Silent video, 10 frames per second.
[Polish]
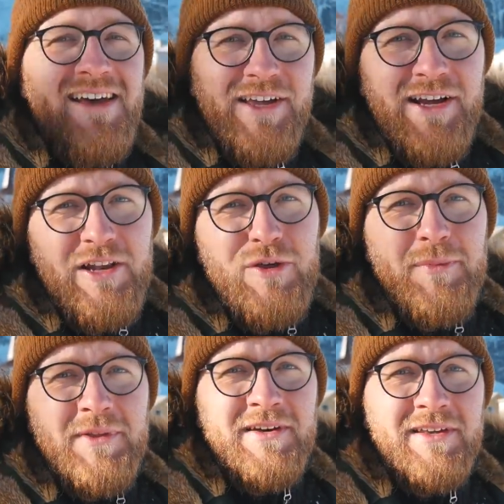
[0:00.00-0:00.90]

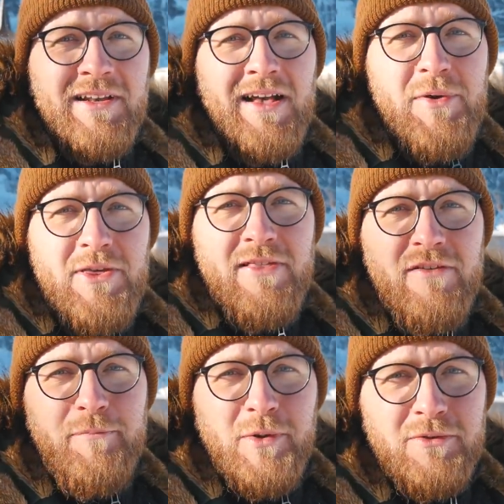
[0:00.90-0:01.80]
jechaliśmy na kilka
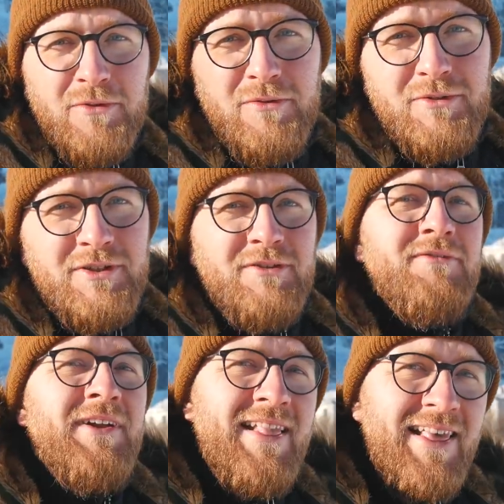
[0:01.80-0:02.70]
miesięcy w podróż,
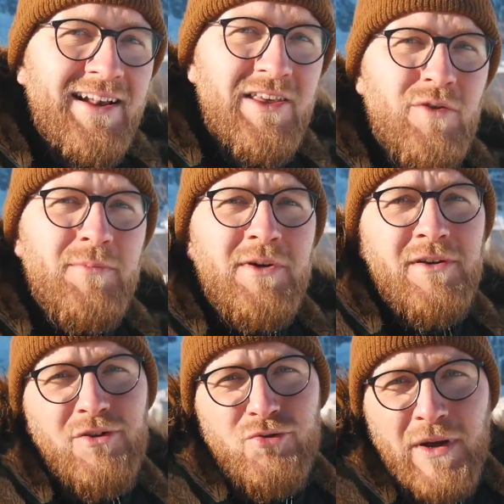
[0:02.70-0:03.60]

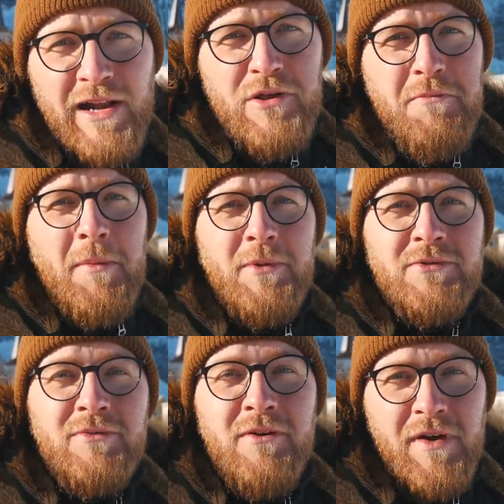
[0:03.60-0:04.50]
wracaliśmy i szukaliśmy po
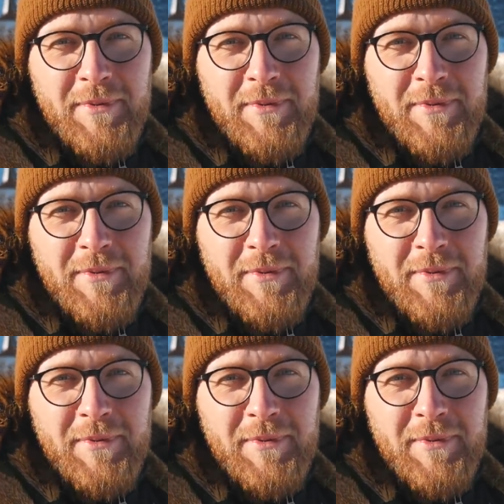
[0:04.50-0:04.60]
prostu nowej